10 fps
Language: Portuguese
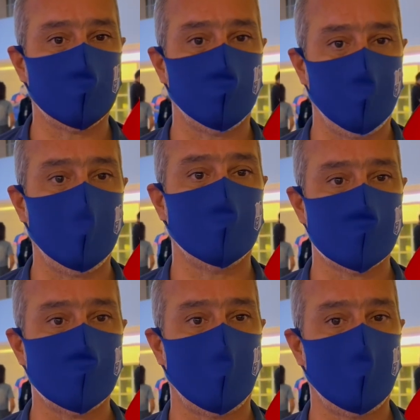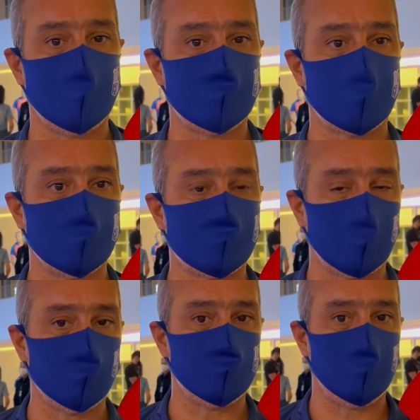do Minas, né? Essa
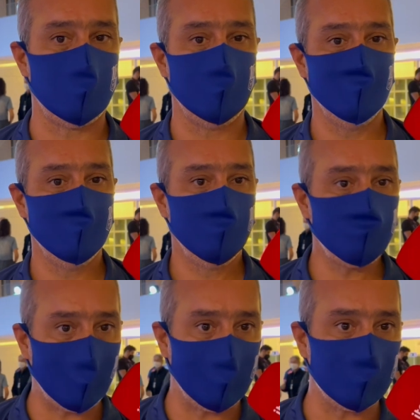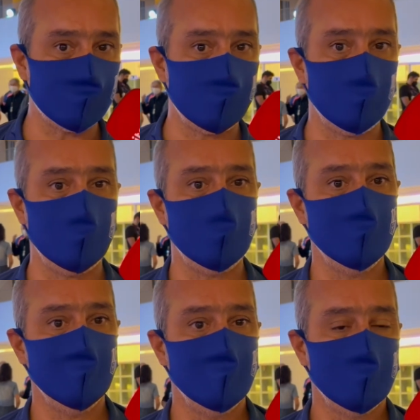questão de base,
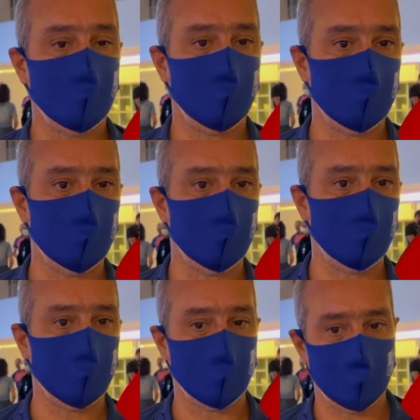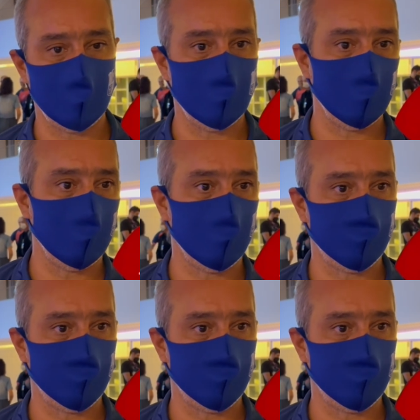né?